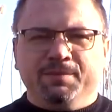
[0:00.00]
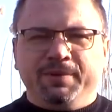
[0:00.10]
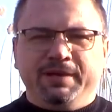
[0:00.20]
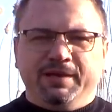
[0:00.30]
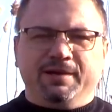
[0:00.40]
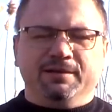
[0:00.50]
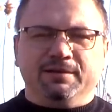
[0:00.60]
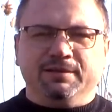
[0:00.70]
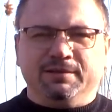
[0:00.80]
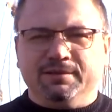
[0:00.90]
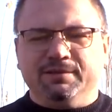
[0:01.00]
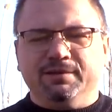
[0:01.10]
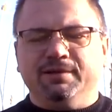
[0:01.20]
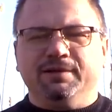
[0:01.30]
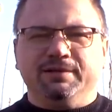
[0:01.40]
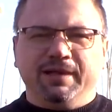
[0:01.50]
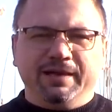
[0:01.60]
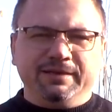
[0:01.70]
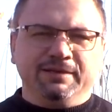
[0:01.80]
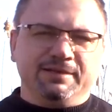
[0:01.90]
Приехал э, на
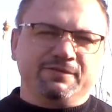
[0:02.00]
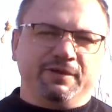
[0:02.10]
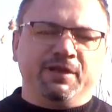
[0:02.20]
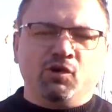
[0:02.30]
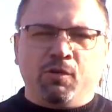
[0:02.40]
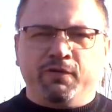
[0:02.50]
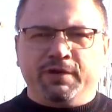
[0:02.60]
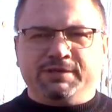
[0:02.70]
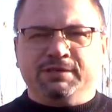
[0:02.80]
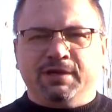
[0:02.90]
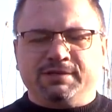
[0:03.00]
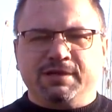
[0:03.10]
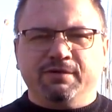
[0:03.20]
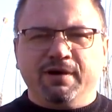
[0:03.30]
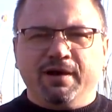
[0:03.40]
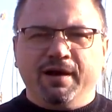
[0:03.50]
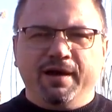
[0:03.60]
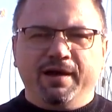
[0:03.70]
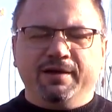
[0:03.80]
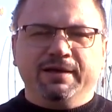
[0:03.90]
один из водоемов Краснодарского
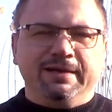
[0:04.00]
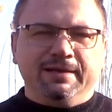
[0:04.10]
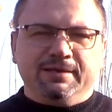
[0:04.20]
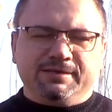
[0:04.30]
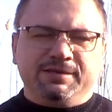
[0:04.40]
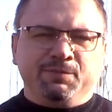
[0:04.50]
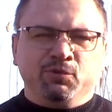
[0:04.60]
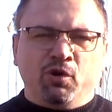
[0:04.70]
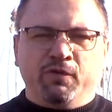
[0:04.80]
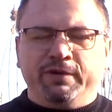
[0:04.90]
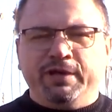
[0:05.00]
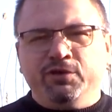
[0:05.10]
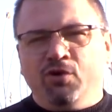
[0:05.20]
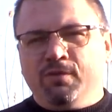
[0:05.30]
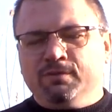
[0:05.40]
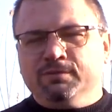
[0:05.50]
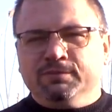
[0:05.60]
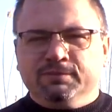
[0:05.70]
края. Степной водоем.